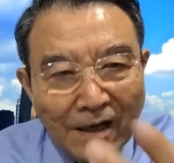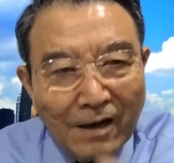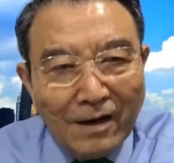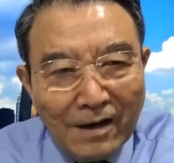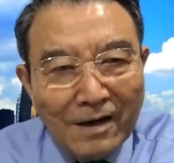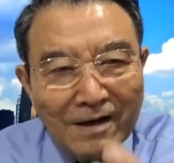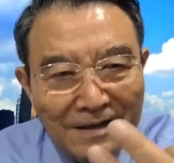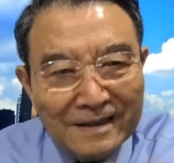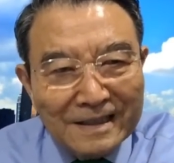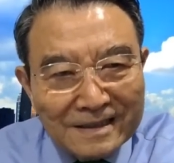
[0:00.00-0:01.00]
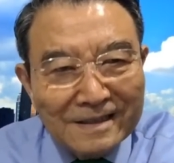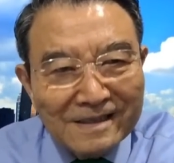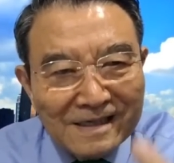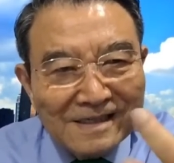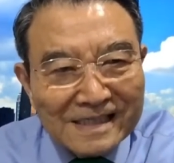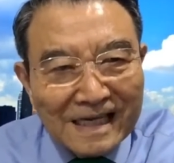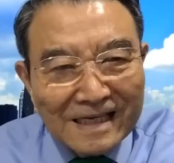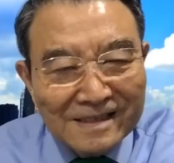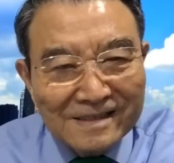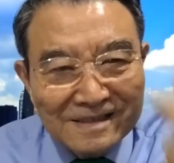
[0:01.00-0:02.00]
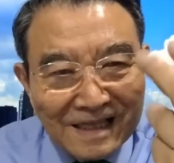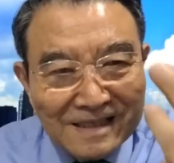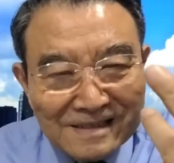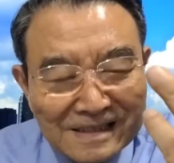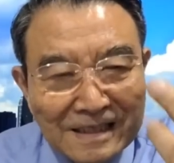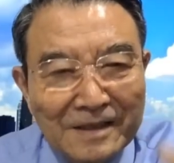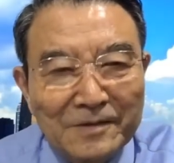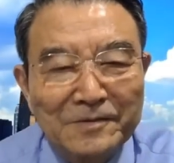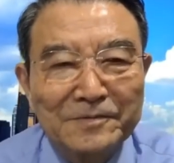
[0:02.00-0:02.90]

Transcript: 어 리틀 사이언스 네 글자네요.